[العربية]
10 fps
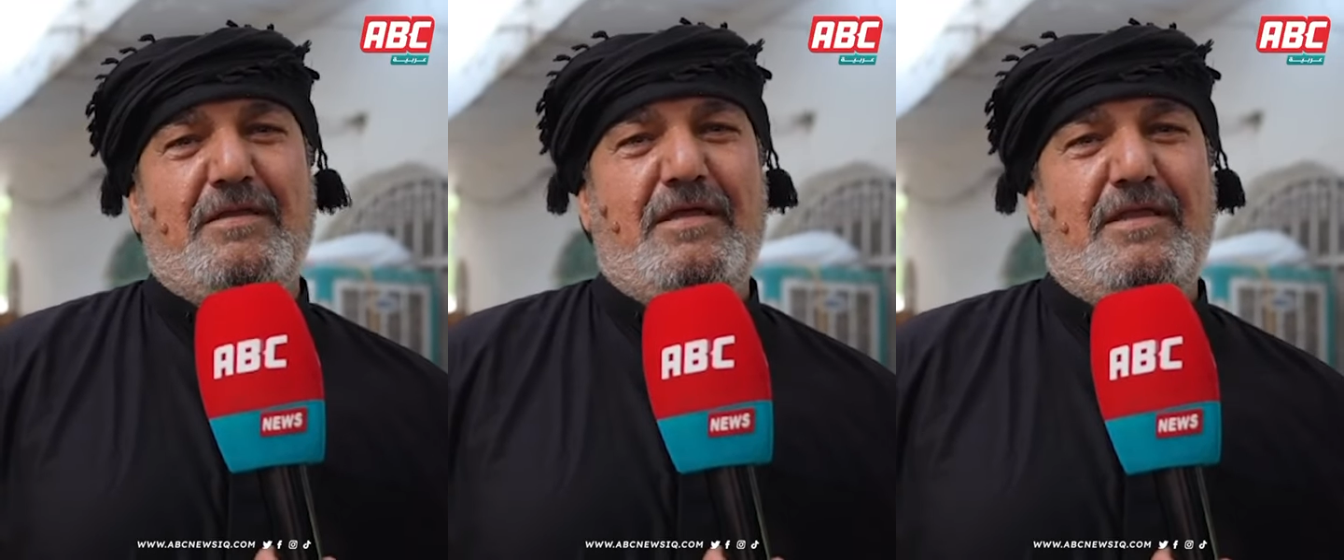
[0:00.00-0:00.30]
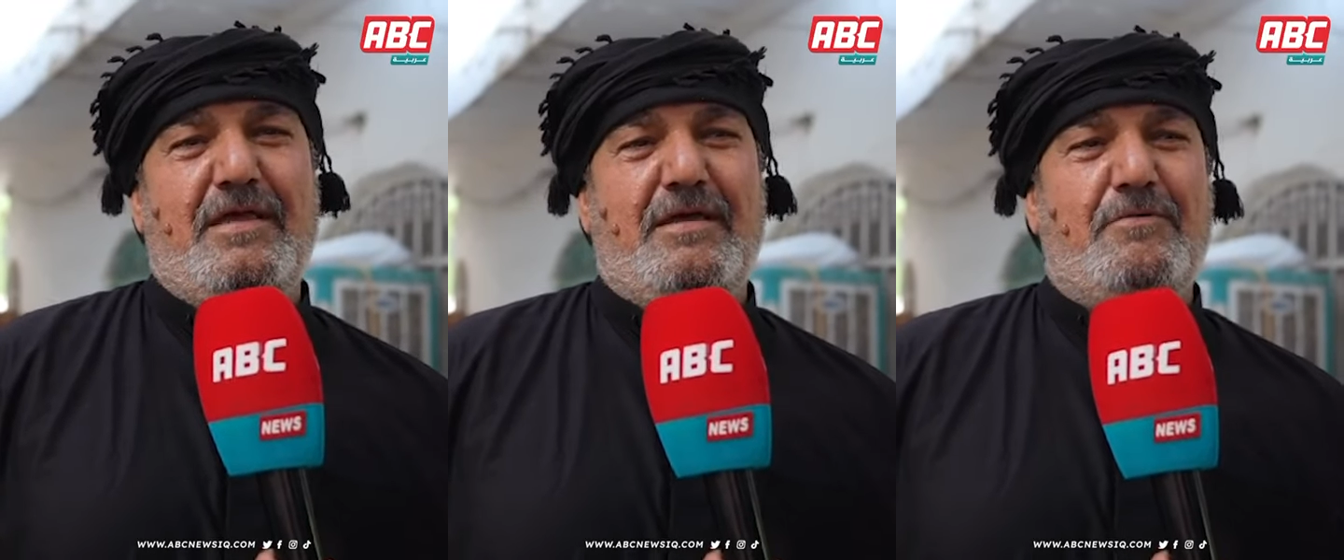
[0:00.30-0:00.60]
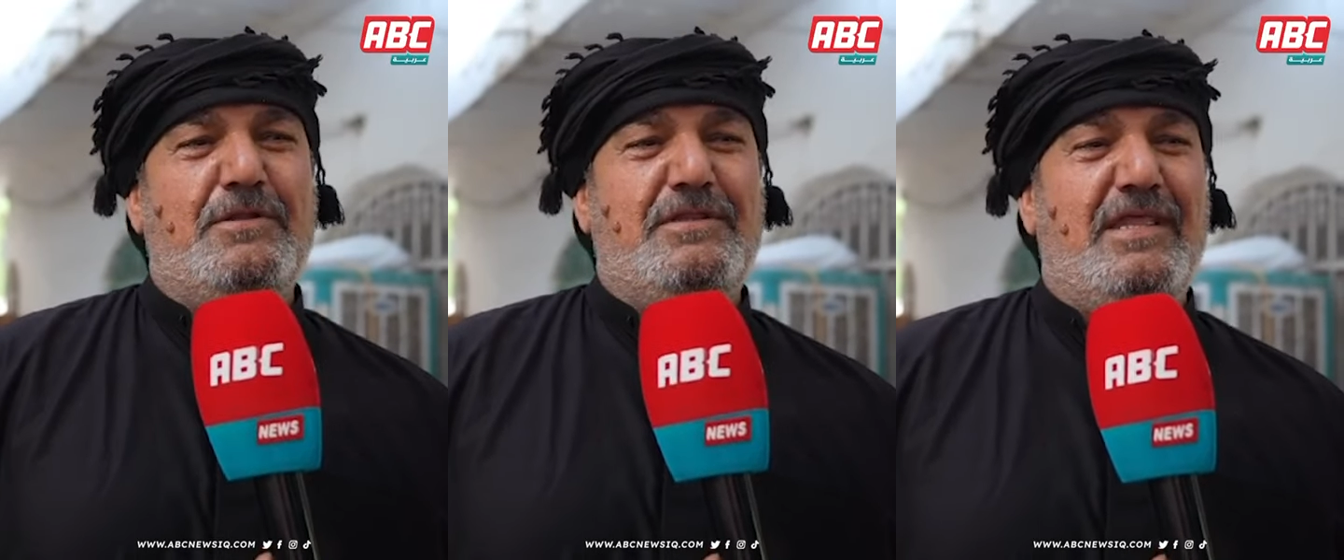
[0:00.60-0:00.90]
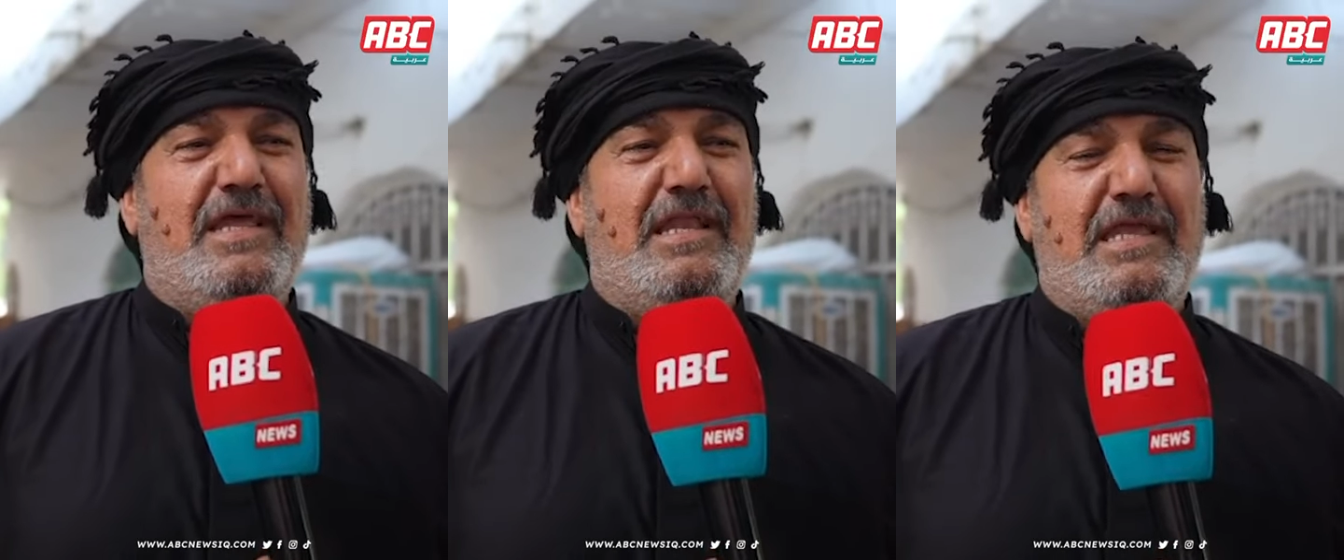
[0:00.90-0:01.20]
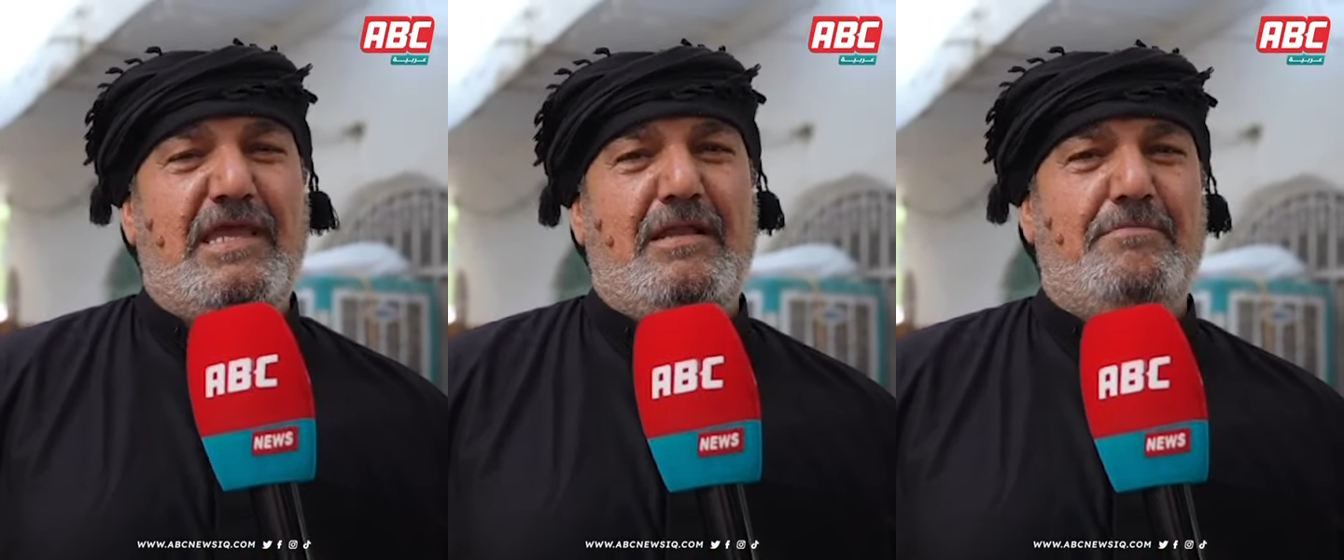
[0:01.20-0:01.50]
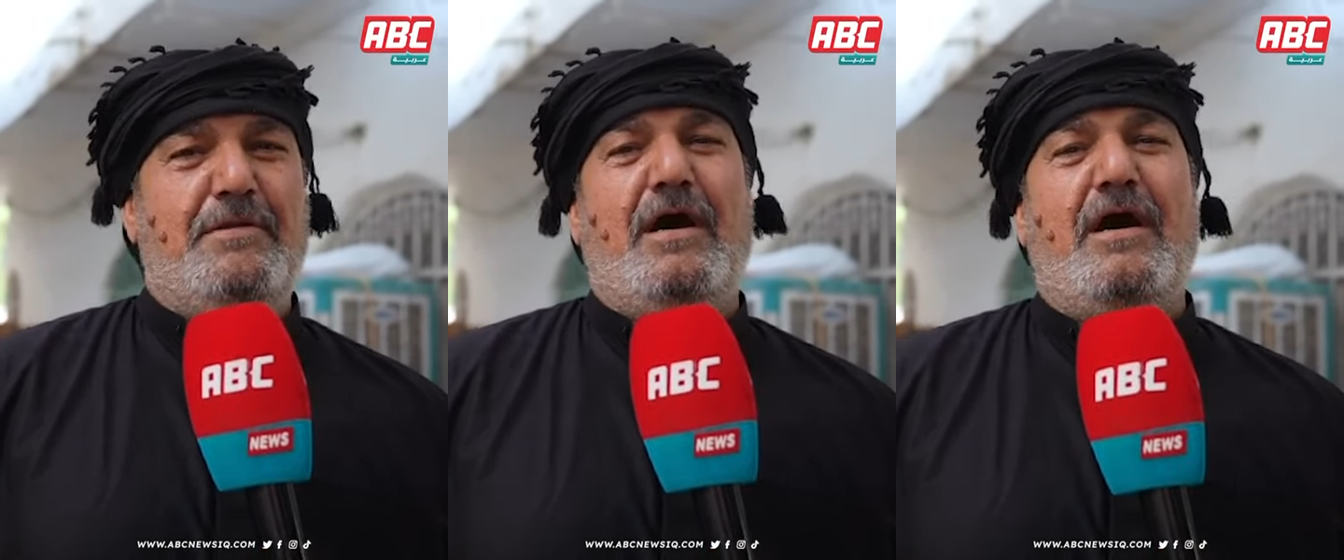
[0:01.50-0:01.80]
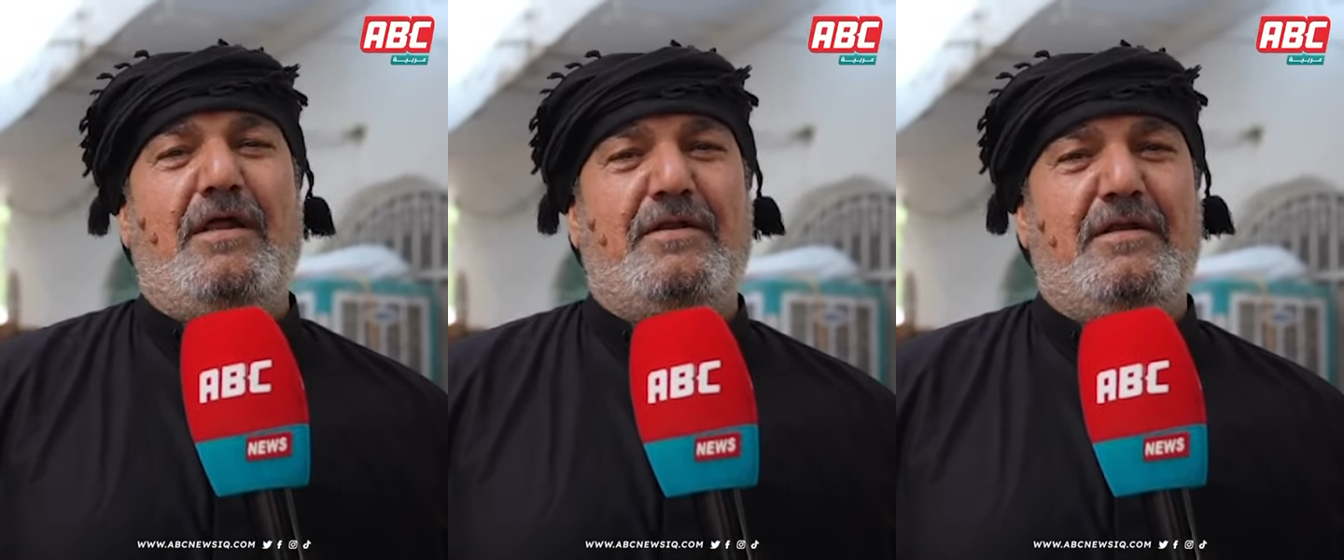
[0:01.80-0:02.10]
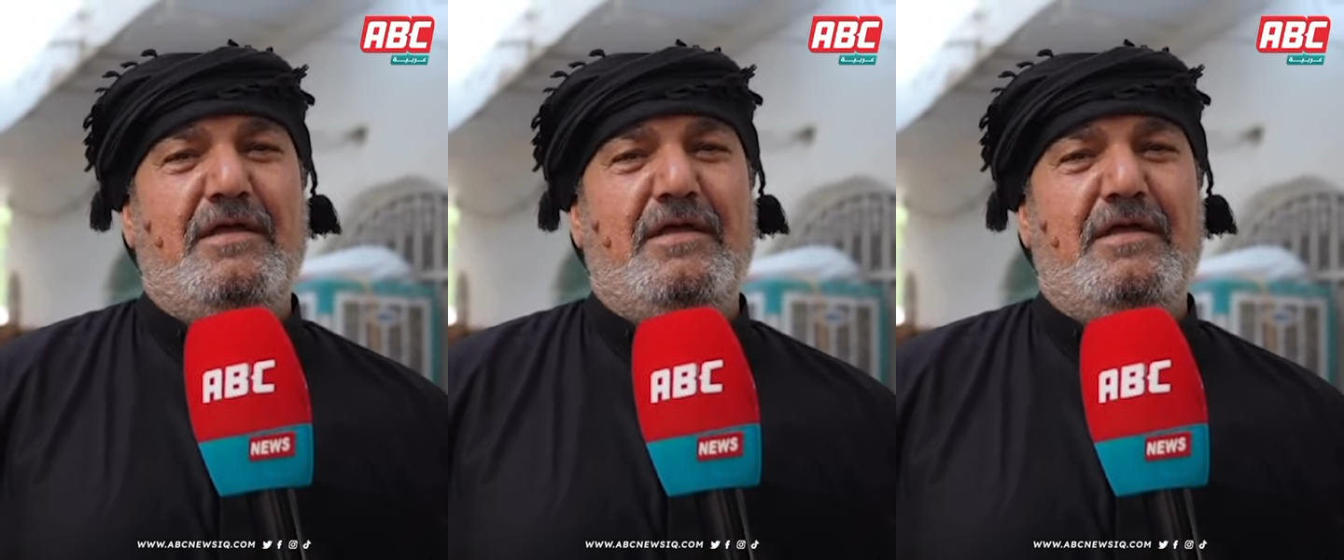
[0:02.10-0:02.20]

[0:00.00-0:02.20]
احنا ودنا الليل بنهار